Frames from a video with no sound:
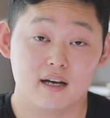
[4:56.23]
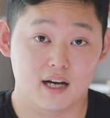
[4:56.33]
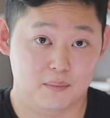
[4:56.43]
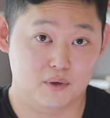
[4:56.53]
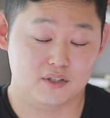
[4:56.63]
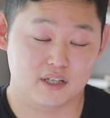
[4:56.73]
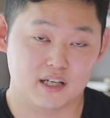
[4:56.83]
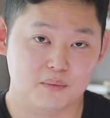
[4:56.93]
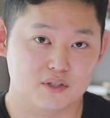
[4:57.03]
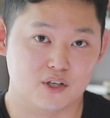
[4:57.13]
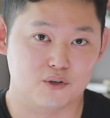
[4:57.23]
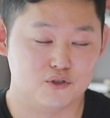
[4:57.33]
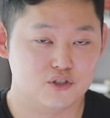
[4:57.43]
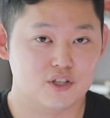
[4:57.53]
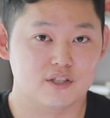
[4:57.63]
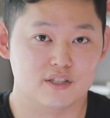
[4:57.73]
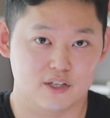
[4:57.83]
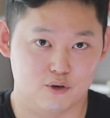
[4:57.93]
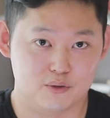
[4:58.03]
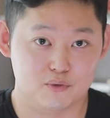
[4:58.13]
한번 시향해 보시라고 추천을
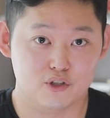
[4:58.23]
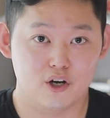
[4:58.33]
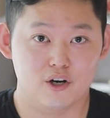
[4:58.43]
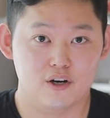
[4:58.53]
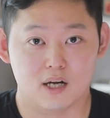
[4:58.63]
드리고 싶고요.